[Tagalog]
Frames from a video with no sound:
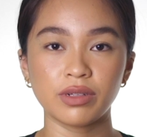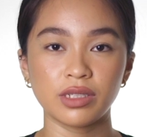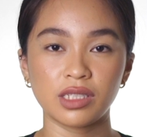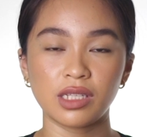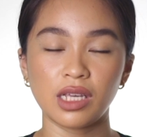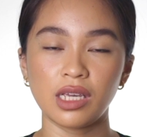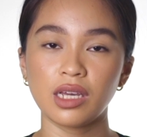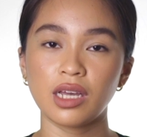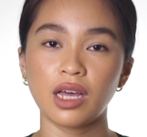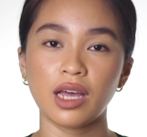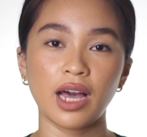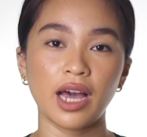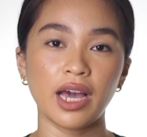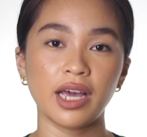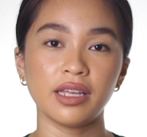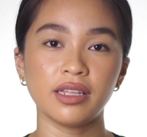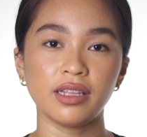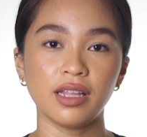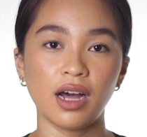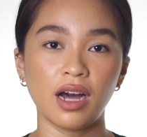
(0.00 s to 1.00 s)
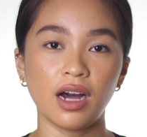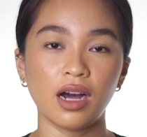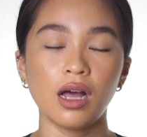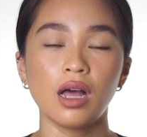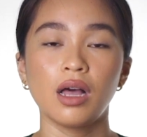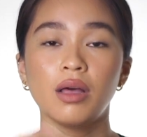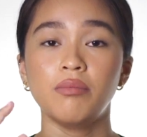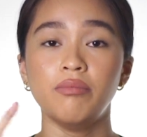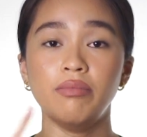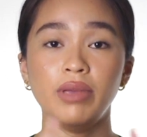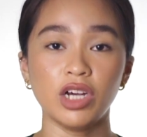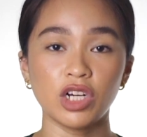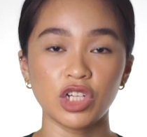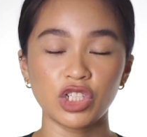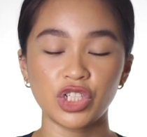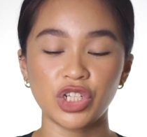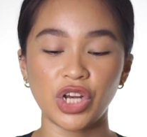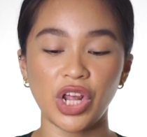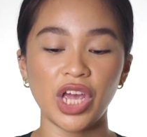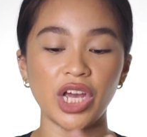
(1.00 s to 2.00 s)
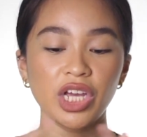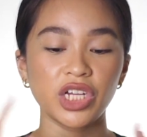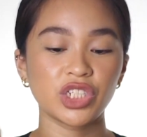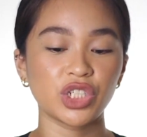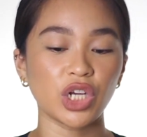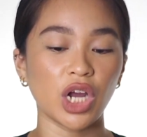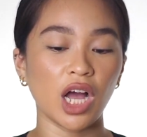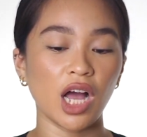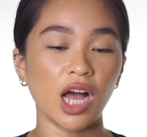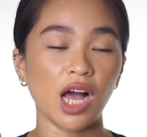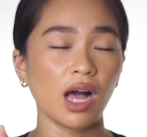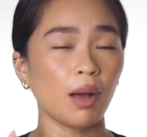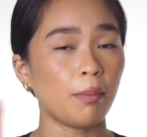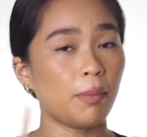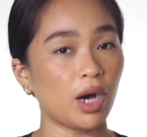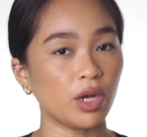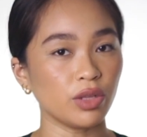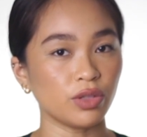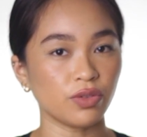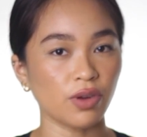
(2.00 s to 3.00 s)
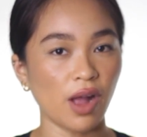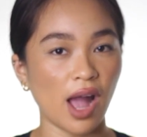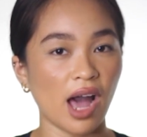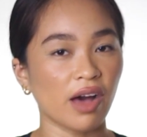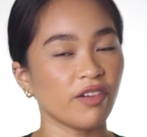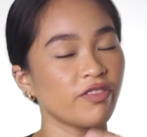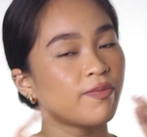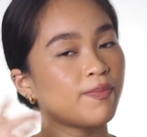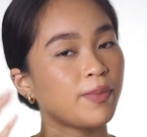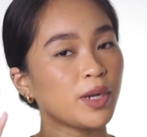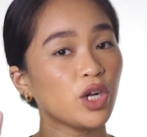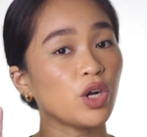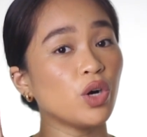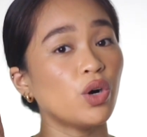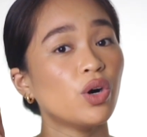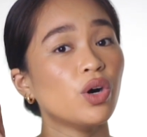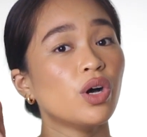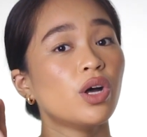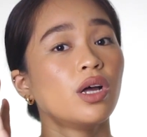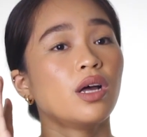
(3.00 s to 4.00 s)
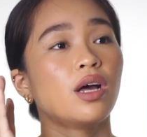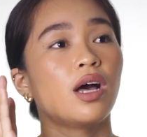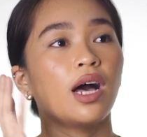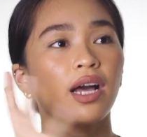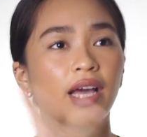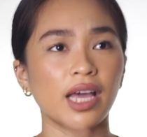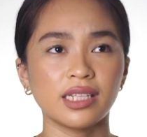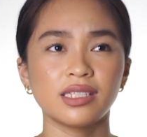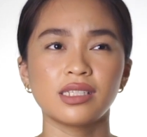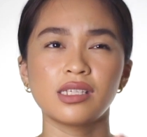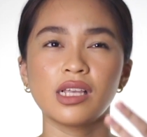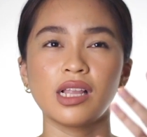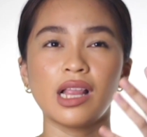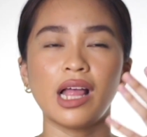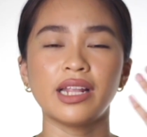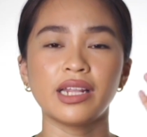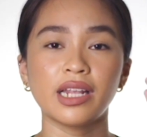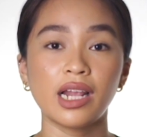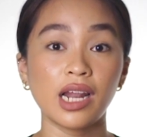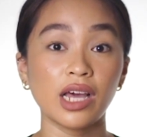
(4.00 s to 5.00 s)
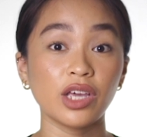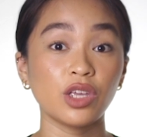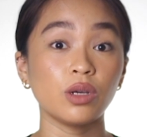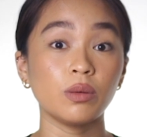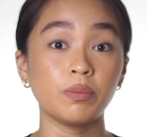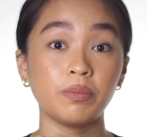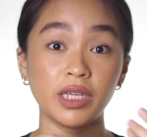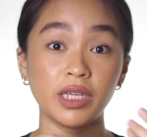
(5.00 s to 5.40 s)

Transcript: would say, kagaya ng Milkshake tsaka About Raft. Pero again, sila na lang yung